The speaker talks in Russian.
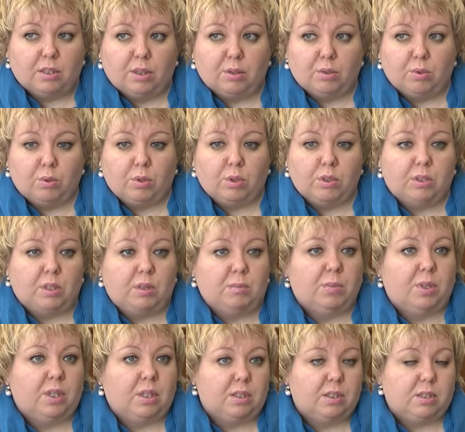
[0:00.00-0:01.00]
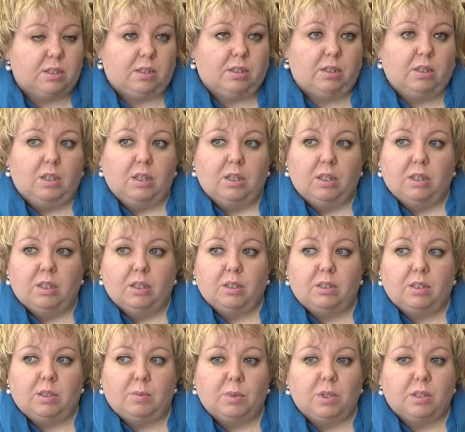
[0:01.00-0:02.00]
которые стремятся,
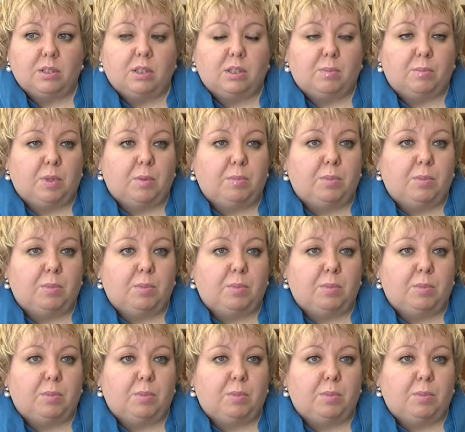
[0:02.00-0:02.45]
стремятся себя